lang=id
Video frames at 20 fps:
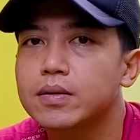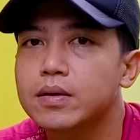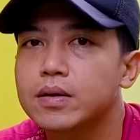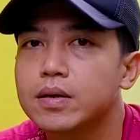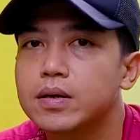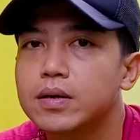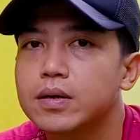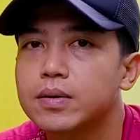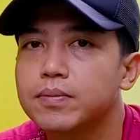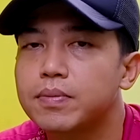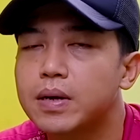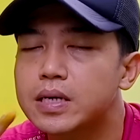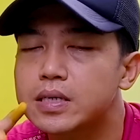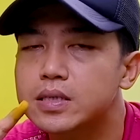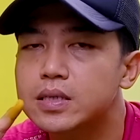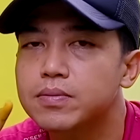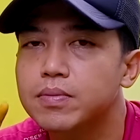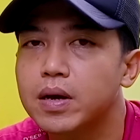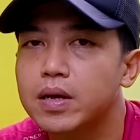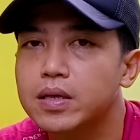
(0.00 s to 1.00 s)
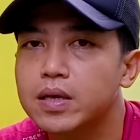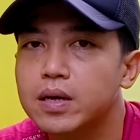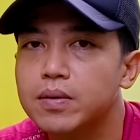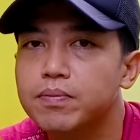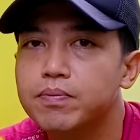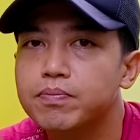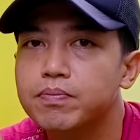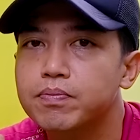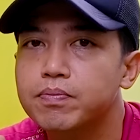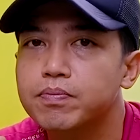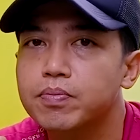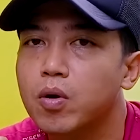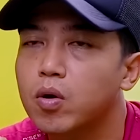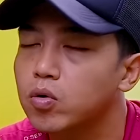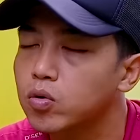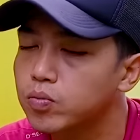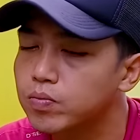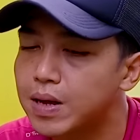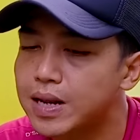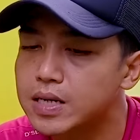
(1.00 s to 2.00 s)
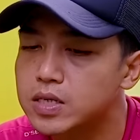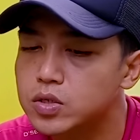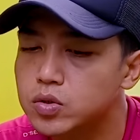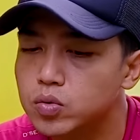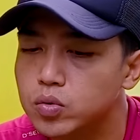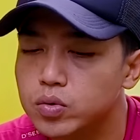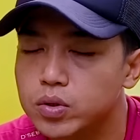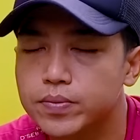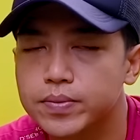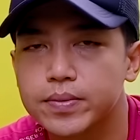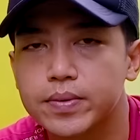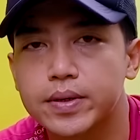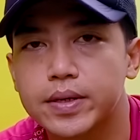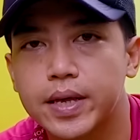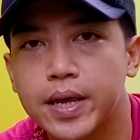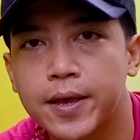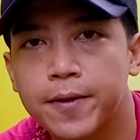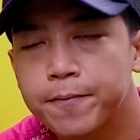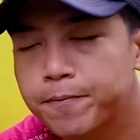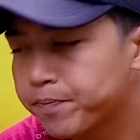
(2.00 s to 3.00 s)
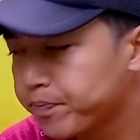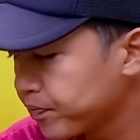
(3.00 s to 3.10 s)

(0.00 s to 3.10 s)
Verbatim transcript: eh, pasti banyak produk palsu teman-teman ya.